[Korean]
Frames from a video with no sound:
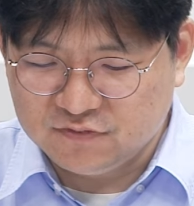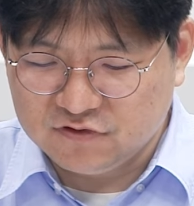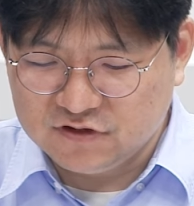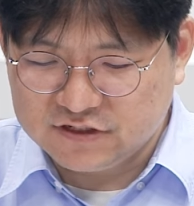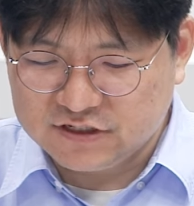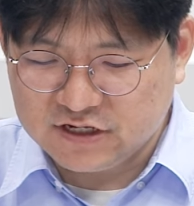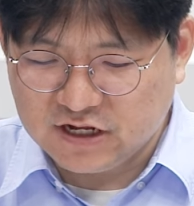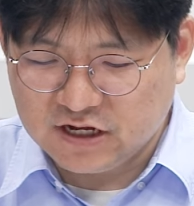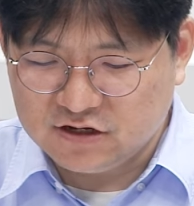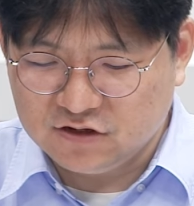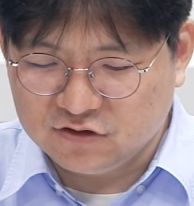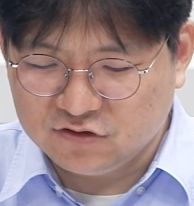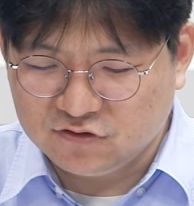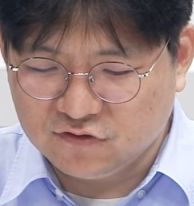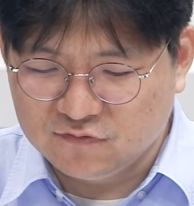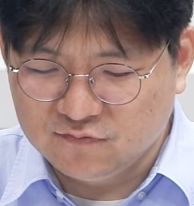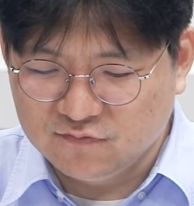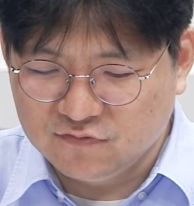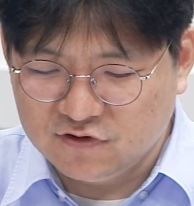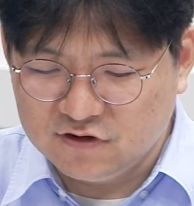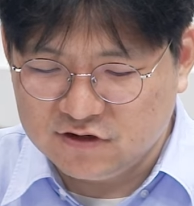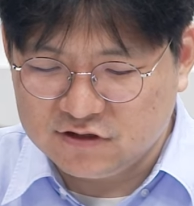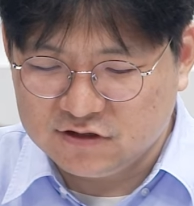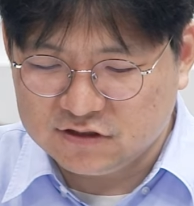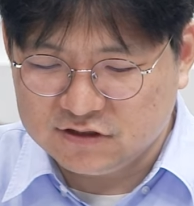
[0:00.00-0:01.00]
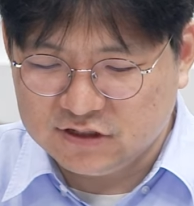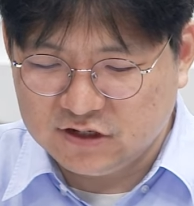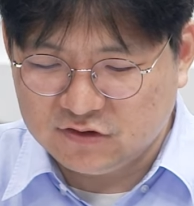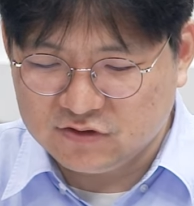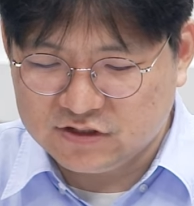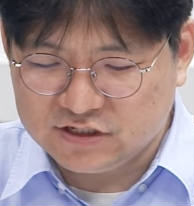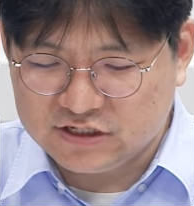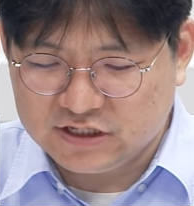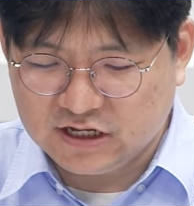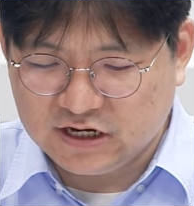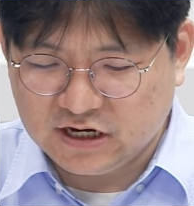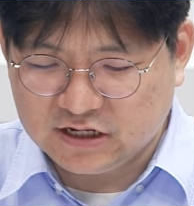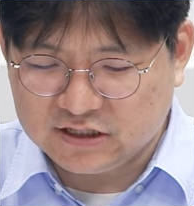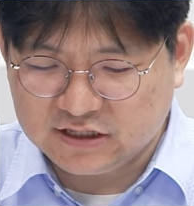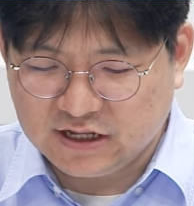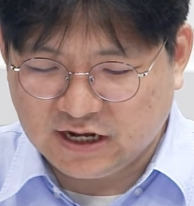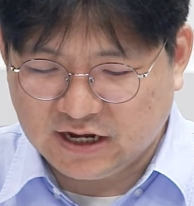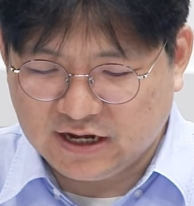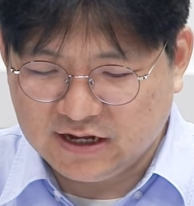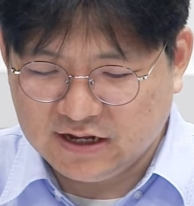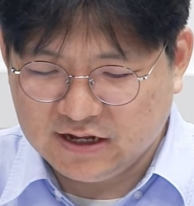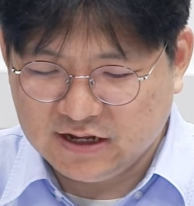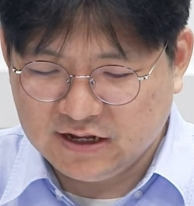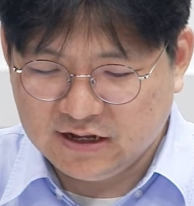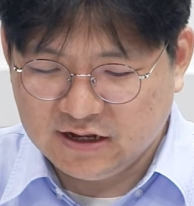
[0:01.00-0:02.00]
불사하는 동물전대로
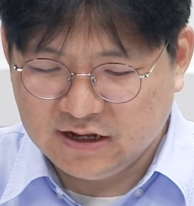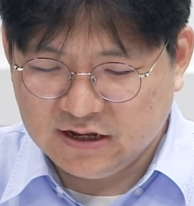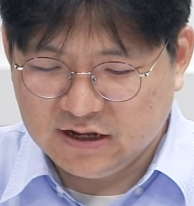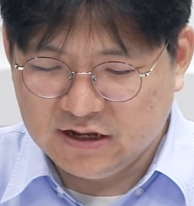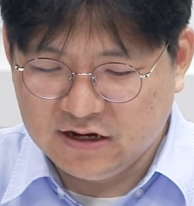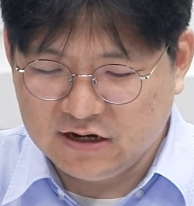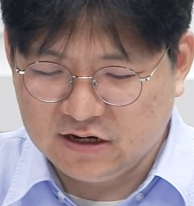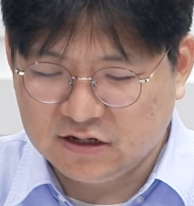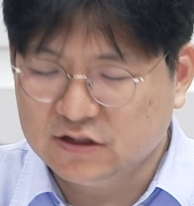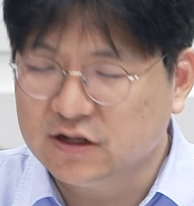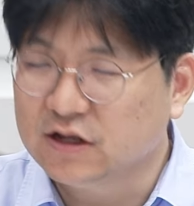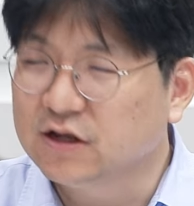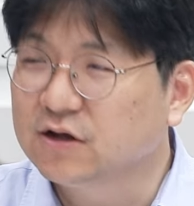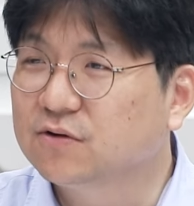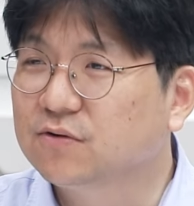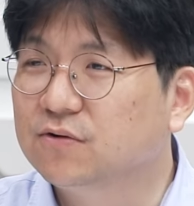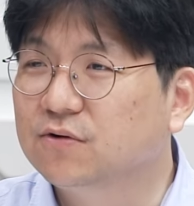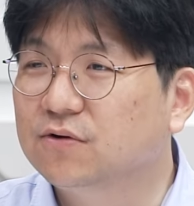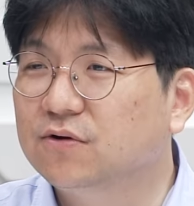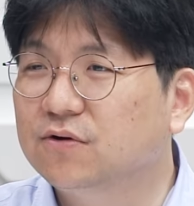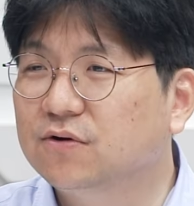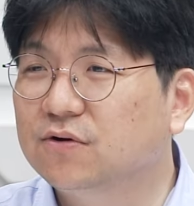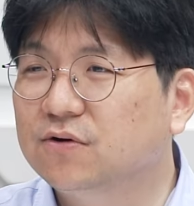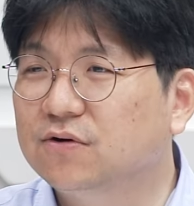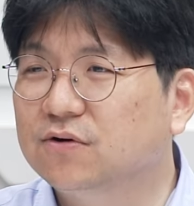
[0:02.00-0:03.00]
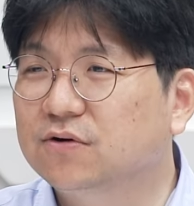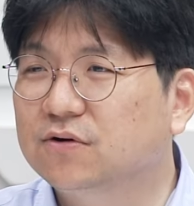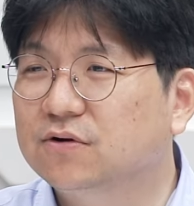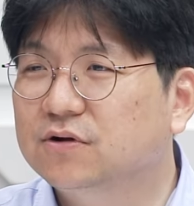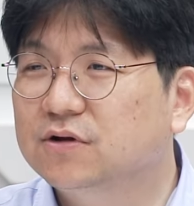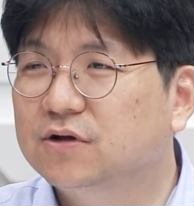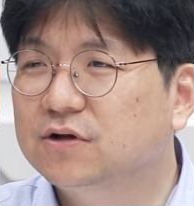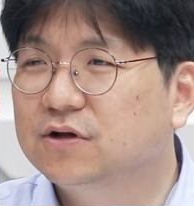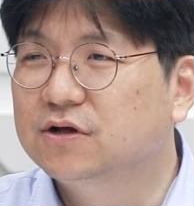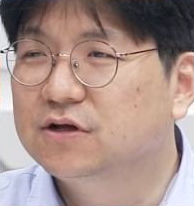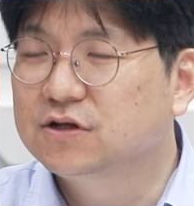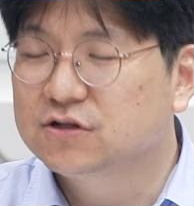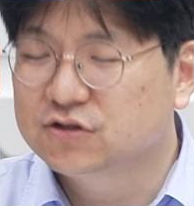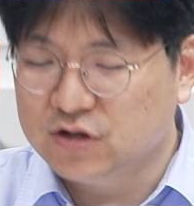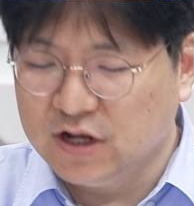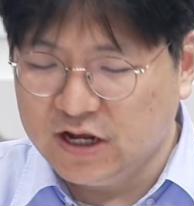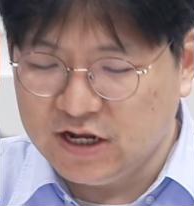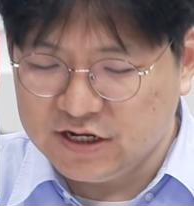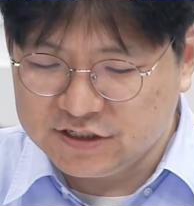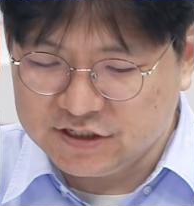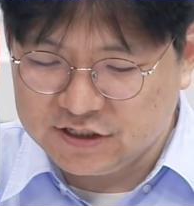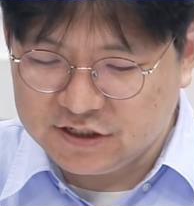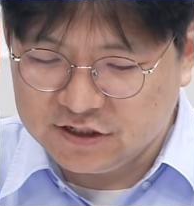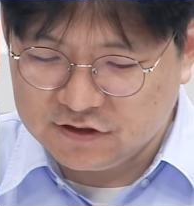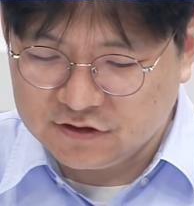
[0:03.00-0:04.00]
치달았다 이렇게 돼 있고
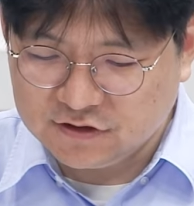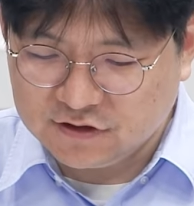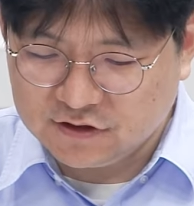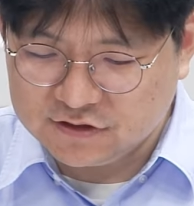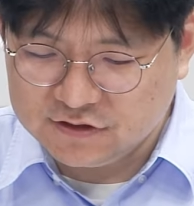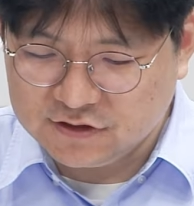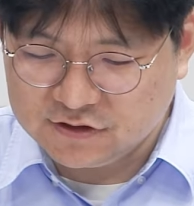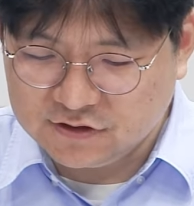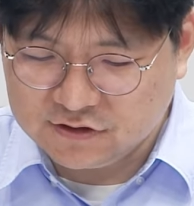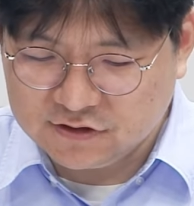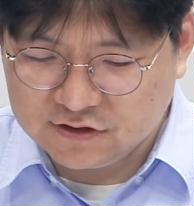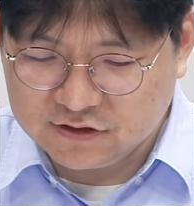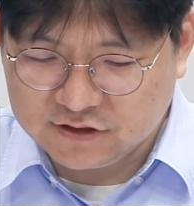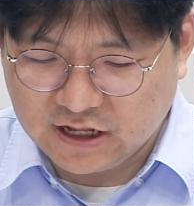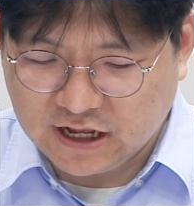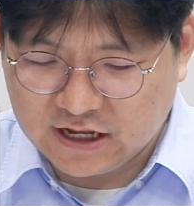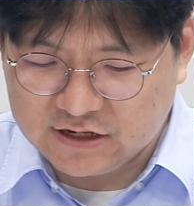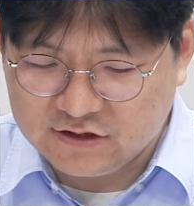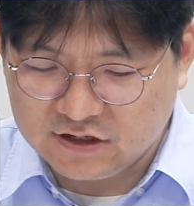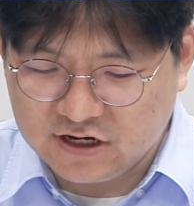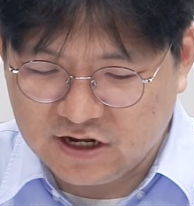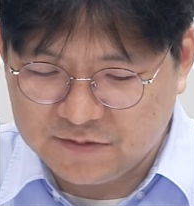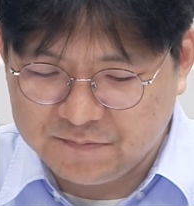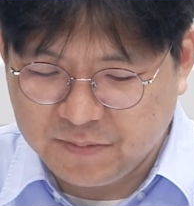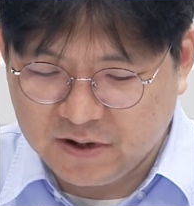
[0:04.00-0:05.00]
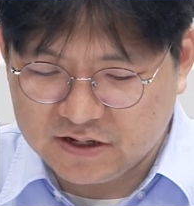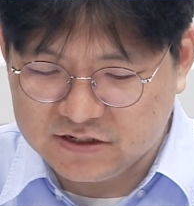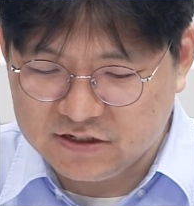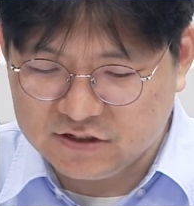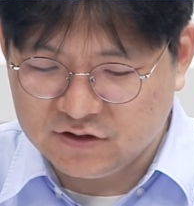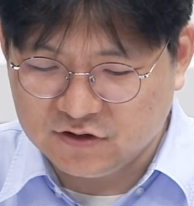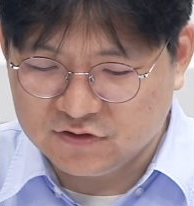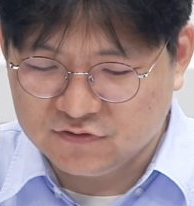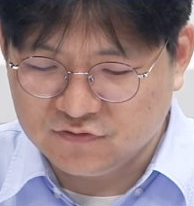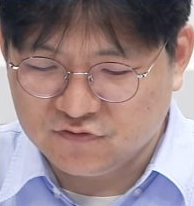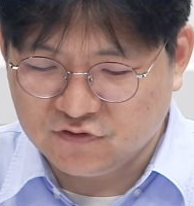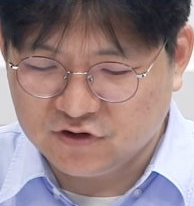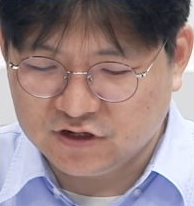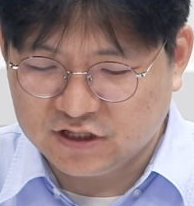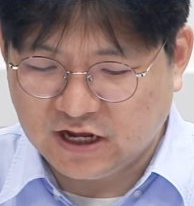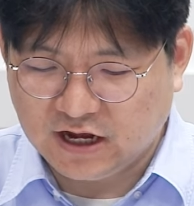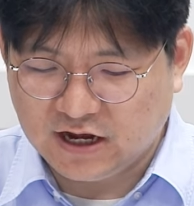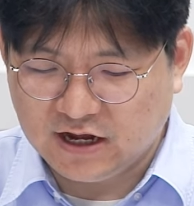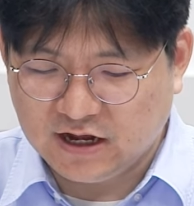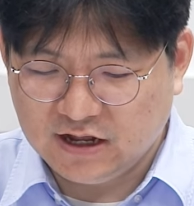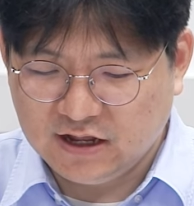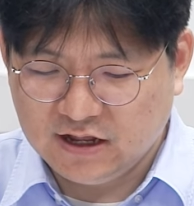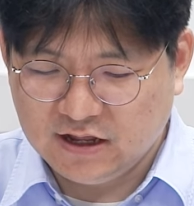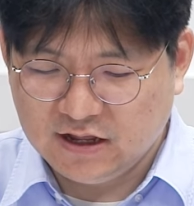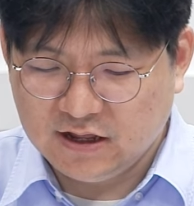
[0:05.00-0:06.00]
세이시는커녕 내전에 빠진
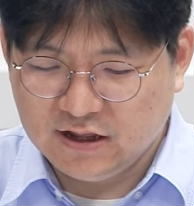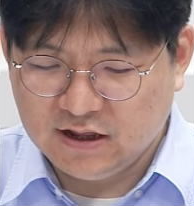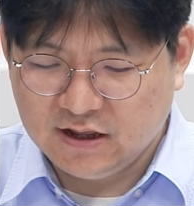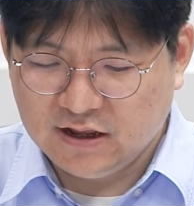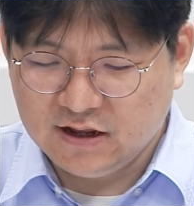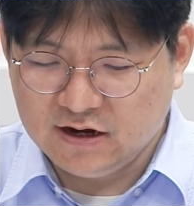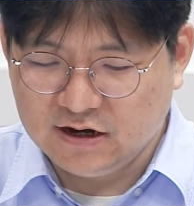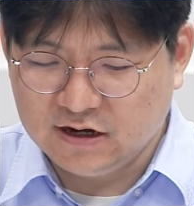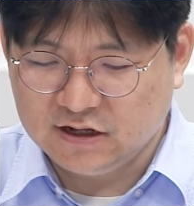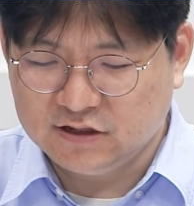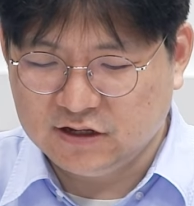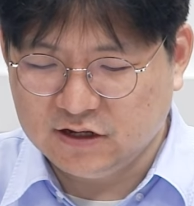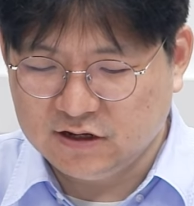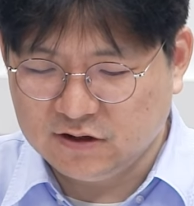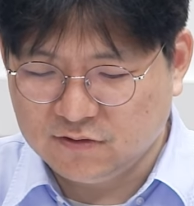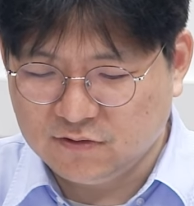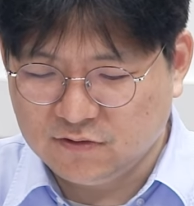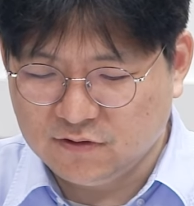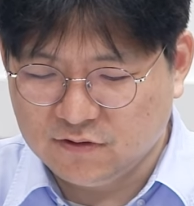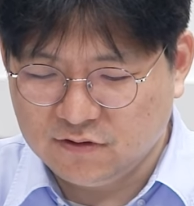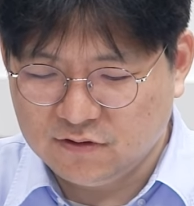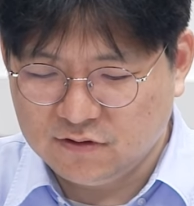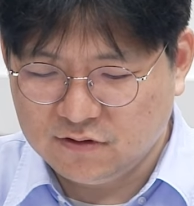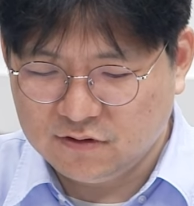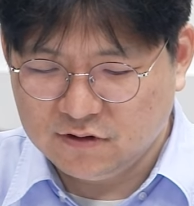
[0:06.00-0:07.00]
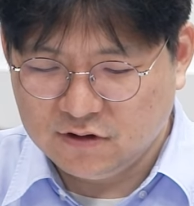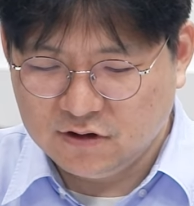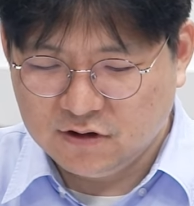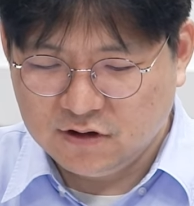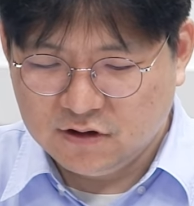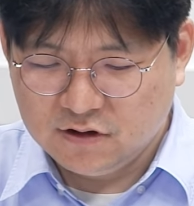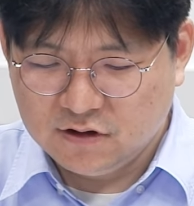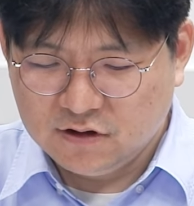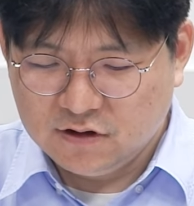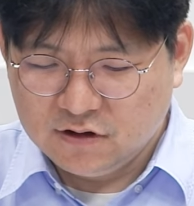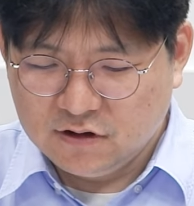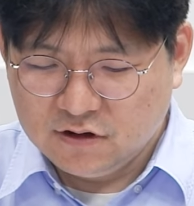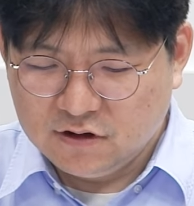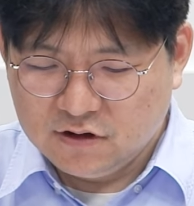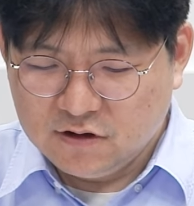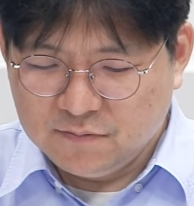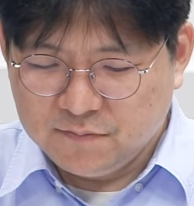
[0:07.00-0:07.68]
현국이다 이렇게 돼 있고 음.